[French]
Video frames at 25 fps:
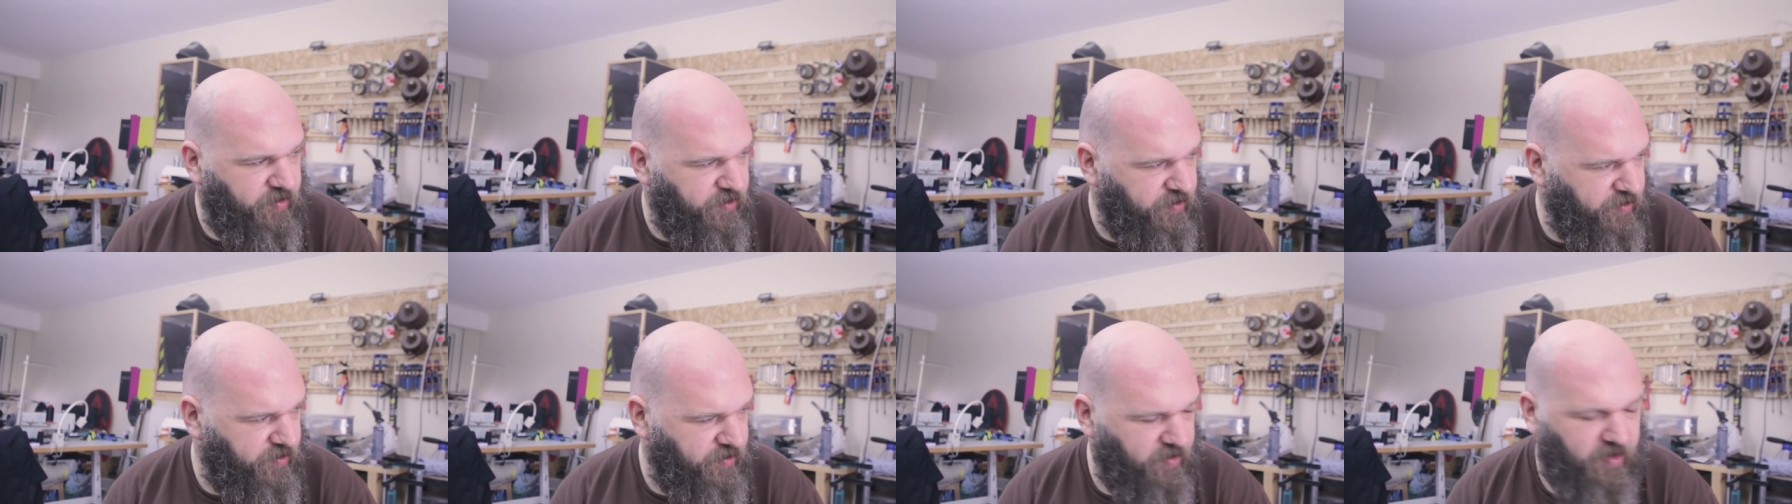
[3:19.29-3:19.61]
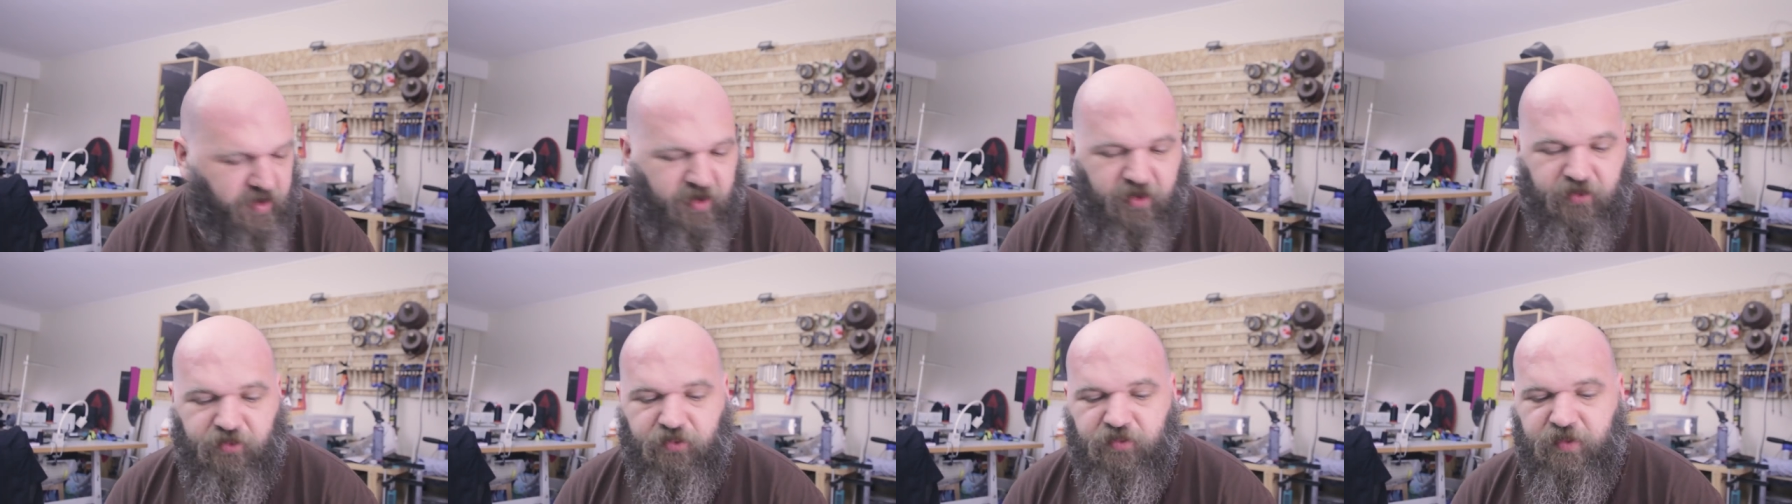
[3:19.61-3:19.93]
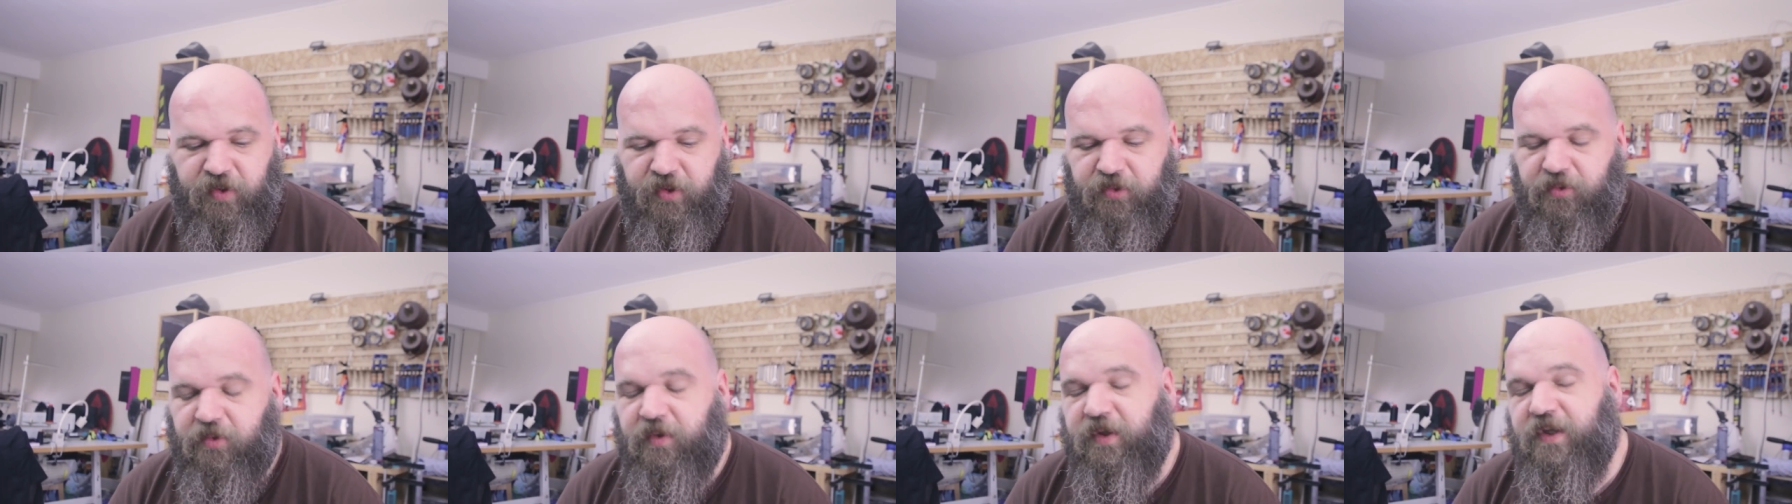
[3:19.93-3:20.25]
peu euh,
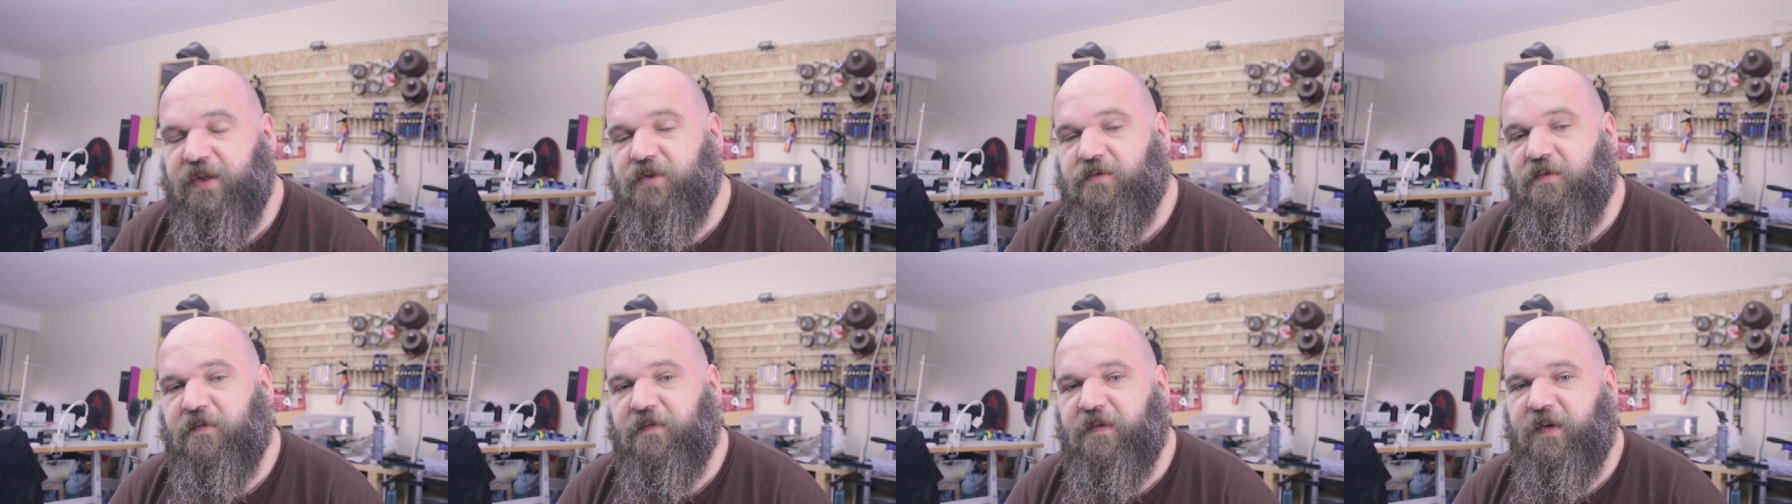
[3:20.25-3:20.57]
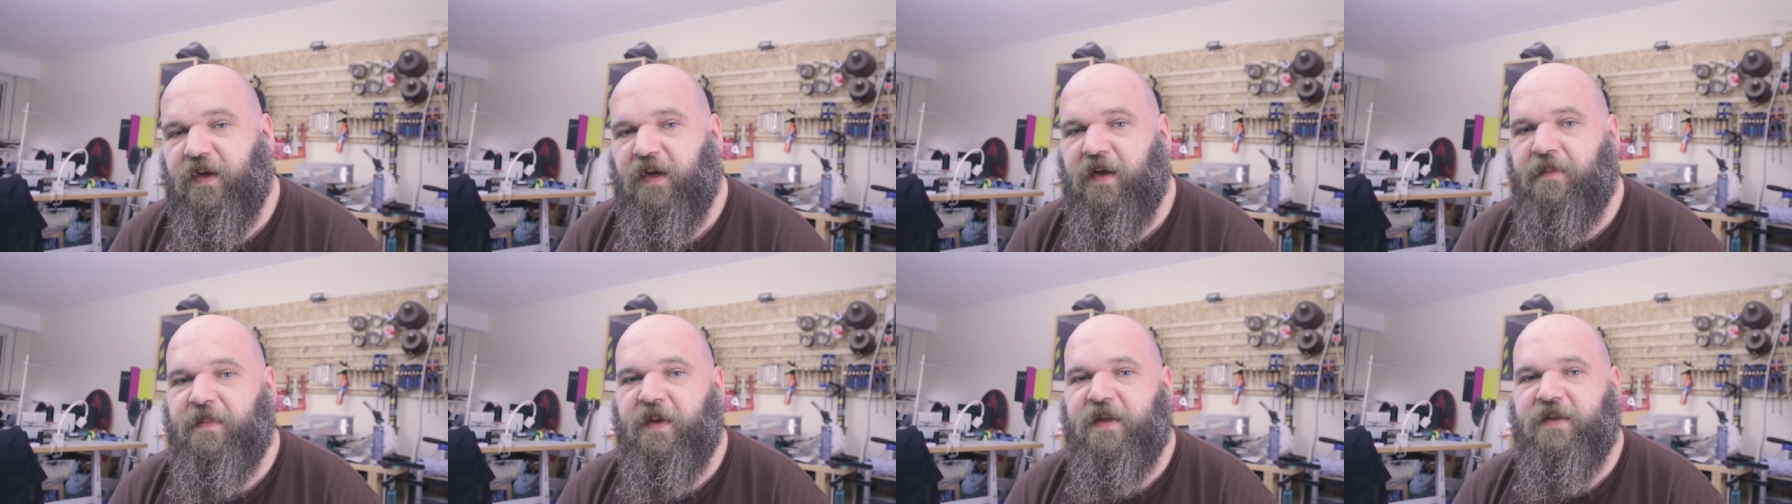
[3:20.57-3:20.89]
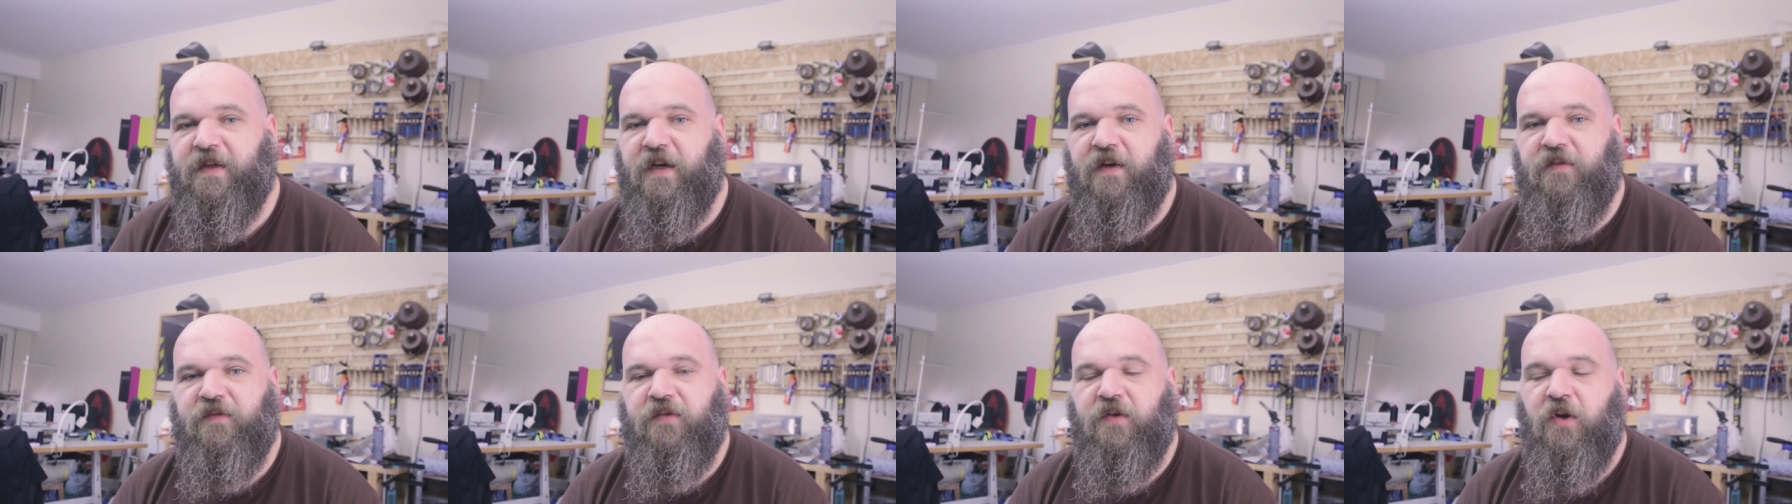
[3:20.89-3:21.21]
tous les trucs qui sont faits à la
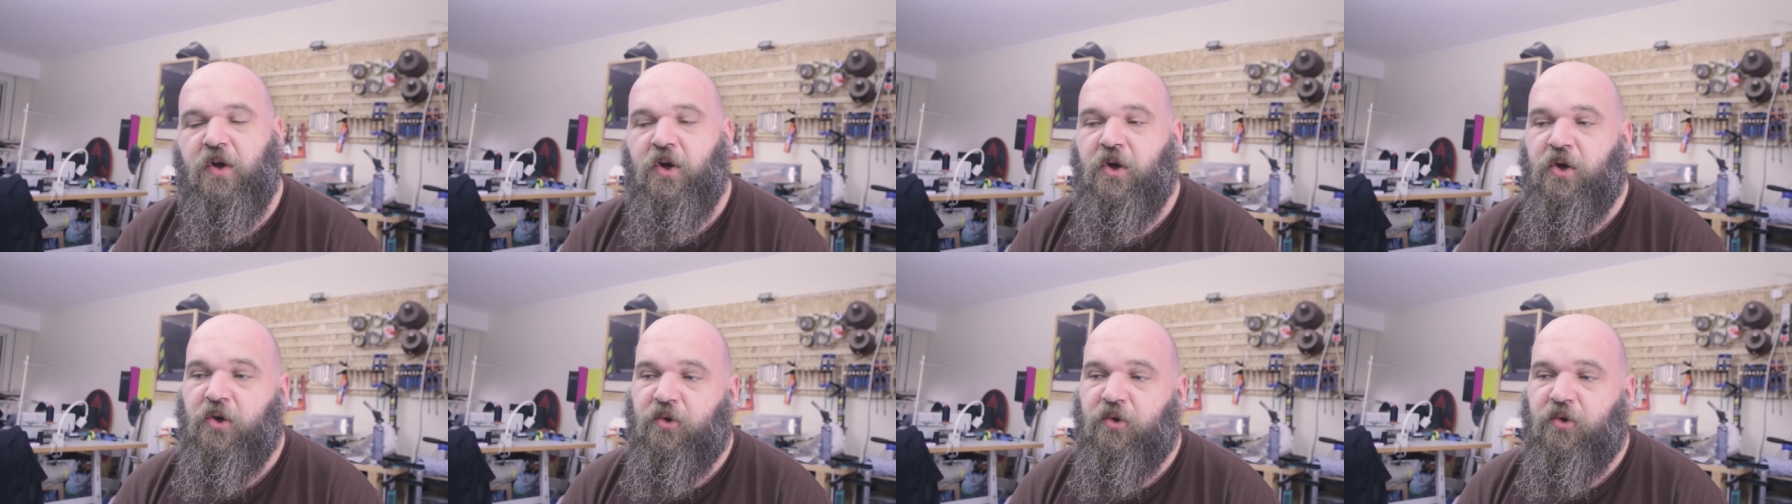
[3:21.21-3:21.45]
PADAF,